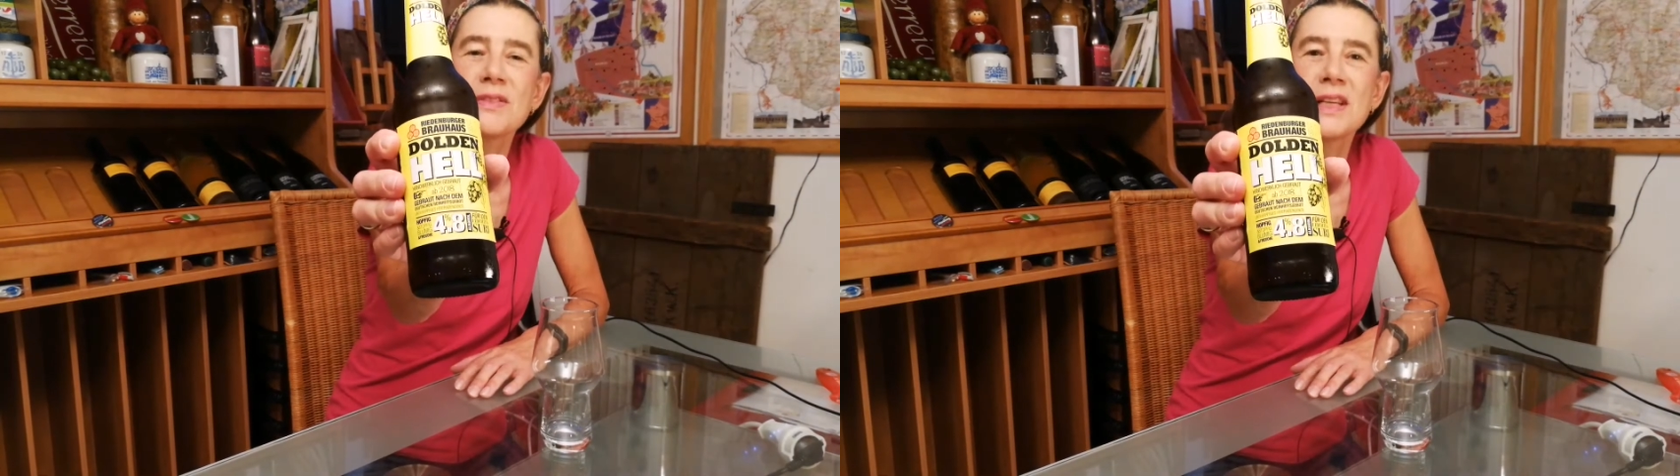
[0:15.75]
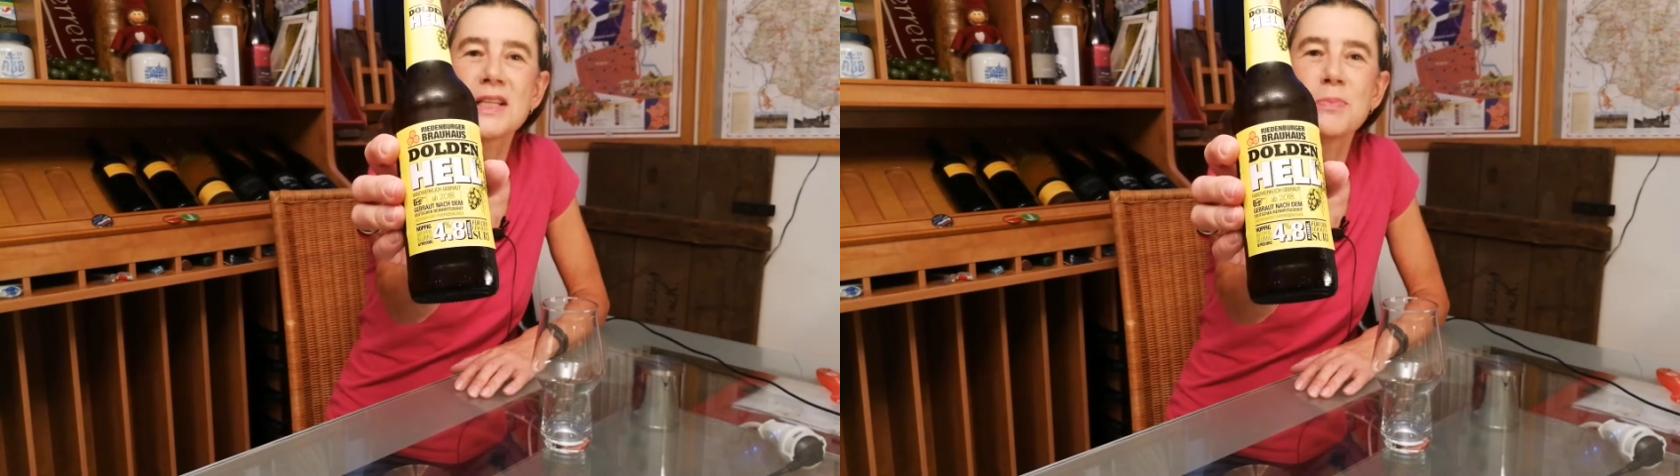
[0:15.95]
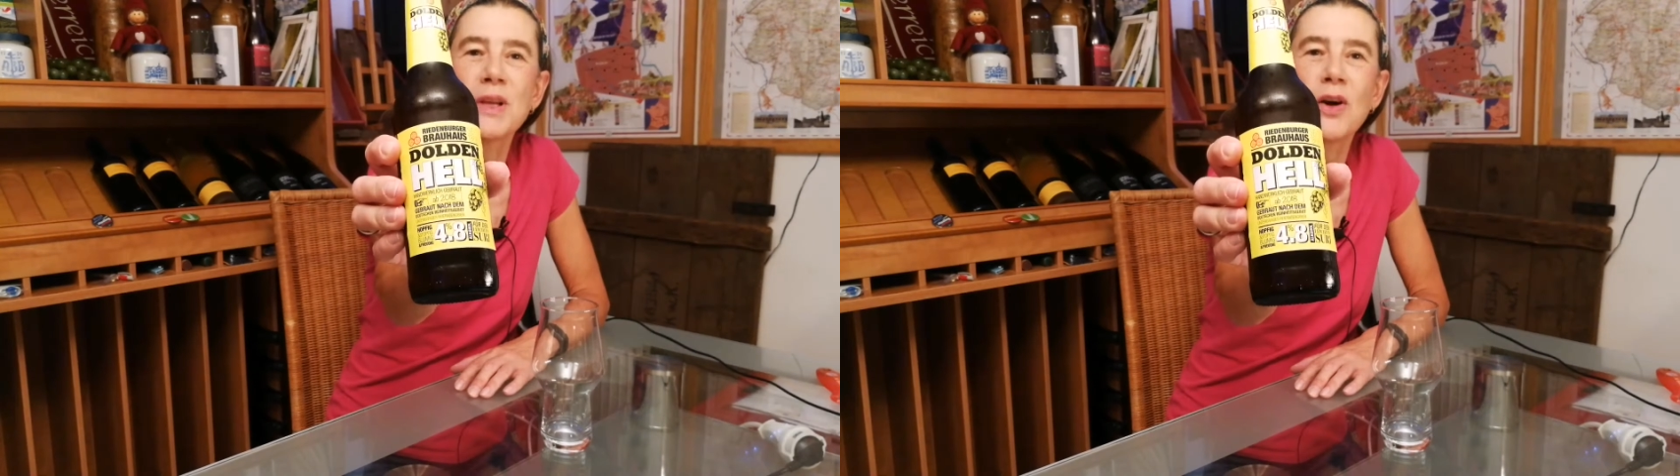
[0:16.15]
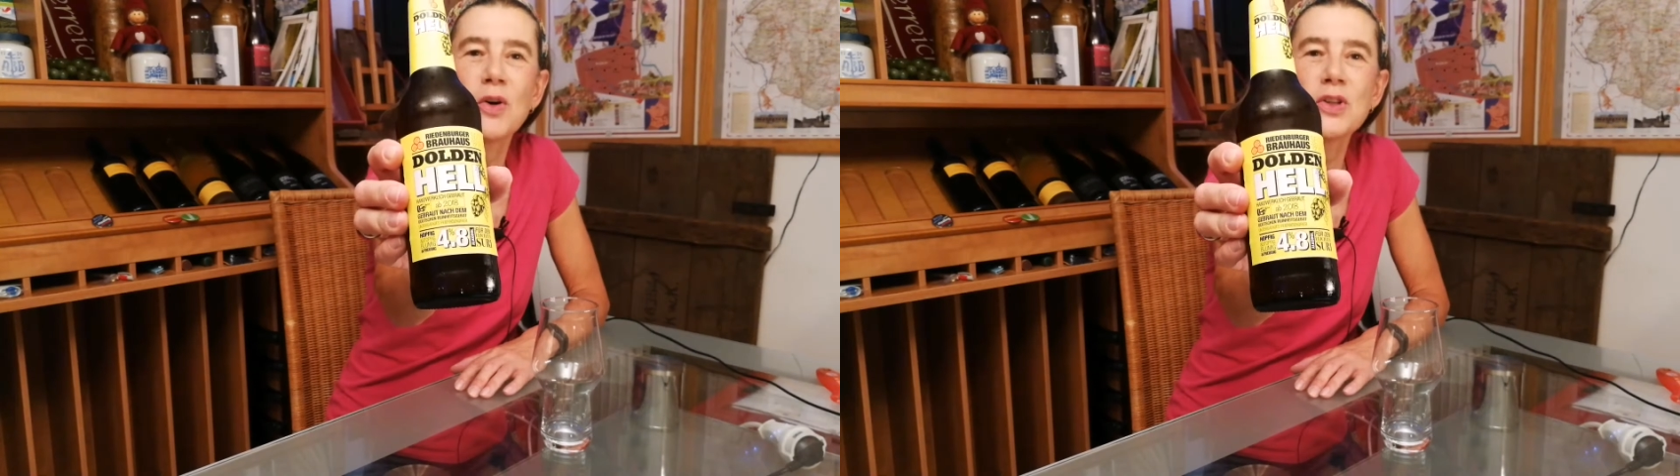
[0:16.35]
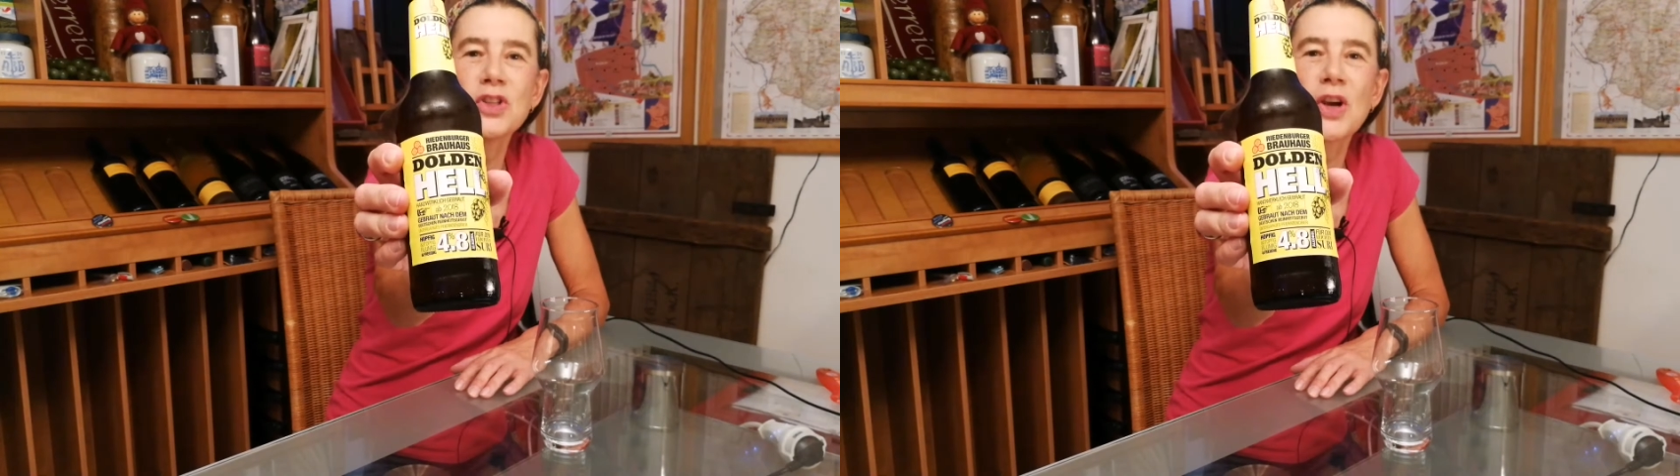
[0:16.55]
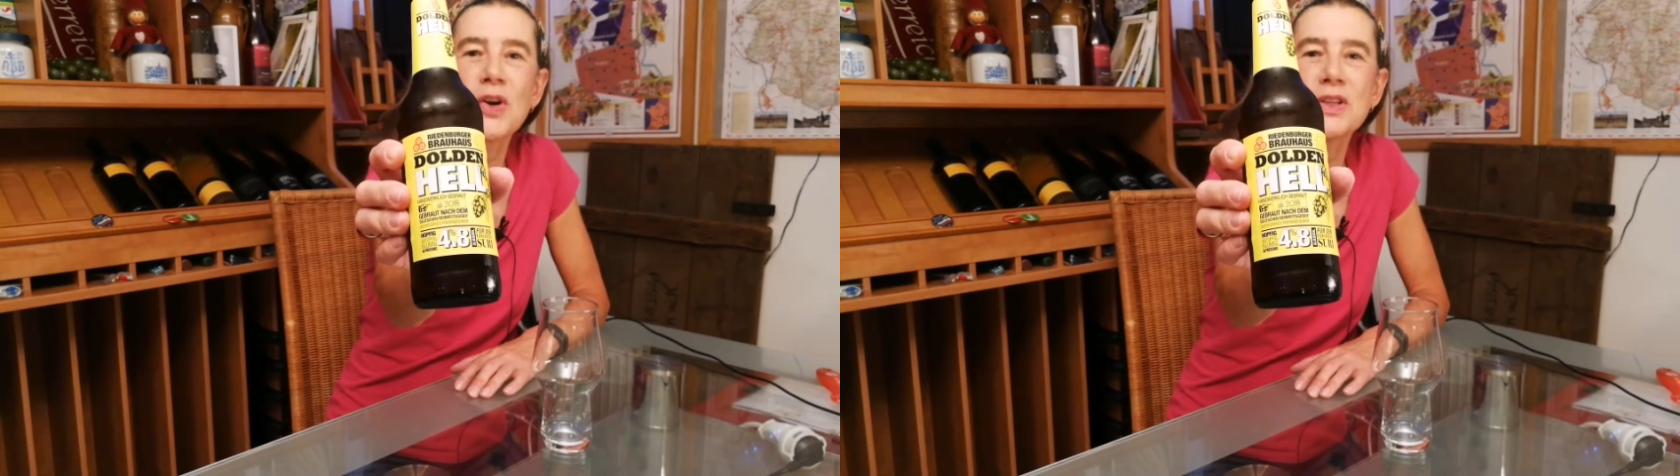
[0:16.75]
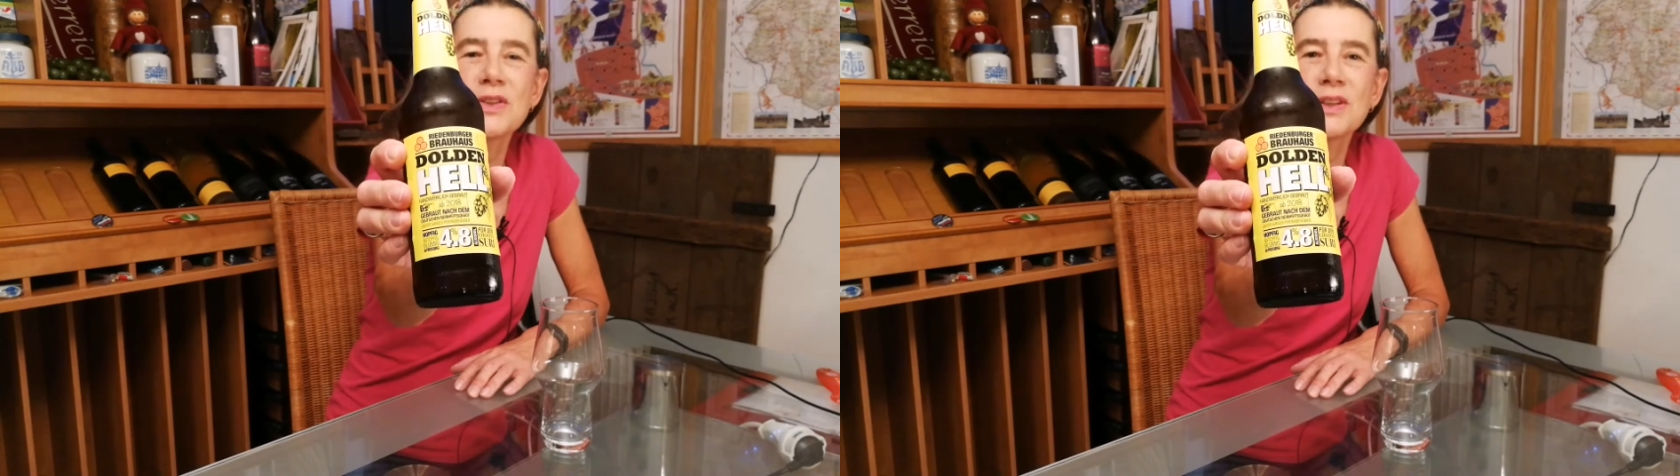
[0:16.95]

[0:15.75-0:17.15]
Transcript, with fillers: wie das Bier ausschaut